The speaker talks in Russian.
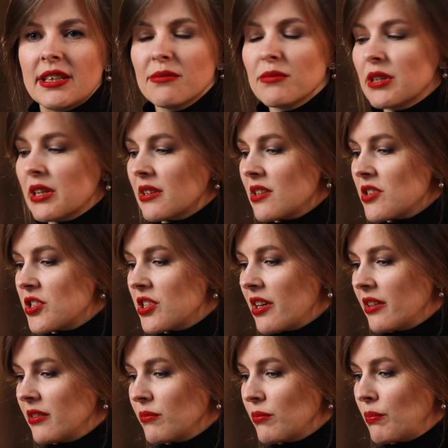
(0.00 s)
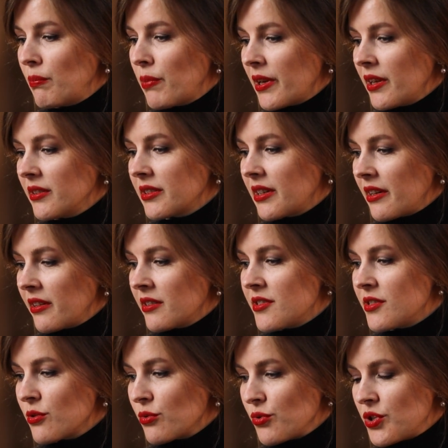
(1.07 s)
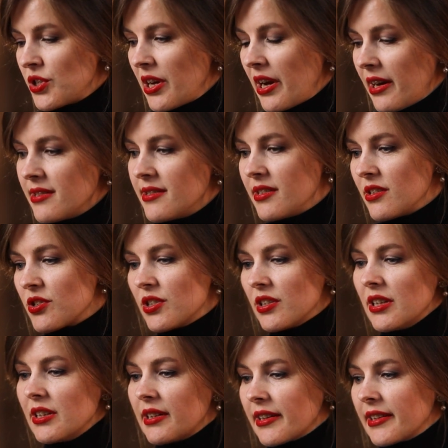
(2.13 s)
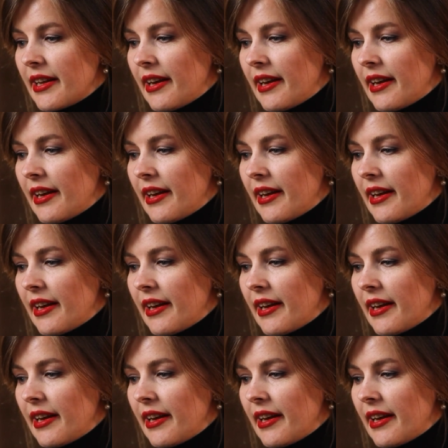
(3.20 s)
Ким Кардашьян бренд корректирующей одежды и так